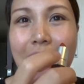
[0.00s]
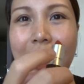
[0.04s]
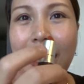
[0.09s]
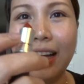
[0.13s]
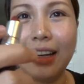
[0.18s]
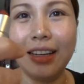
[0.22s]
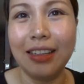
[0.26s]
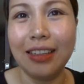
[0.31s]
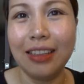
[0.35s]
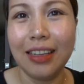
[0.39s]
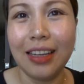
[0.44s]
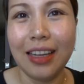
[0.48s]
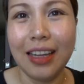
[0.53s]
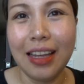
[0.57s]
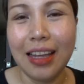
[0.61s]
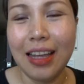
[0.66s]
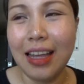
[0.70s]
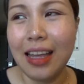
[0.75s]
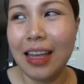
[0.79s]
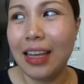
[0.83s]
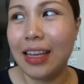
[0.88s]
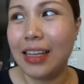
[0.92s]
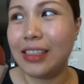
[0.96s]
lang.
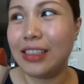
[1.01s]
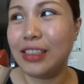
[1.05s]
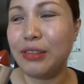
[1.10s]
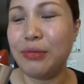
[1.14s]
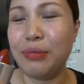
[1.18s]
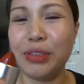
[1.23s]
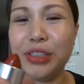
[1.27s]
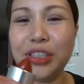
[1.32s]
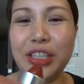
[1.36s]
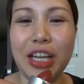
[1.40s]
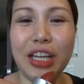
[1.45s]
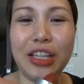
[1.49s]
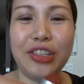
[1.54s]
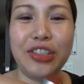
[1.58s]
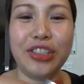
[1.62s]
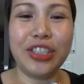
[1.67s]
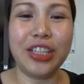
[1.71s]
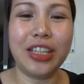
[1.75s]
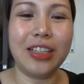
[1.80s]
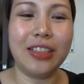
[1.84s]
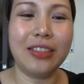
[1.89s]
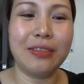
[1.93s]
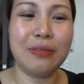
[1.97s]
Kasi masyado
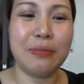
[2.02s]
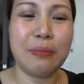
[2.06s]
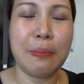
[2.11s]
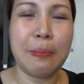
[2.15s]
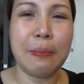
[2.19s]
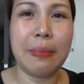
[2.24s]
siyang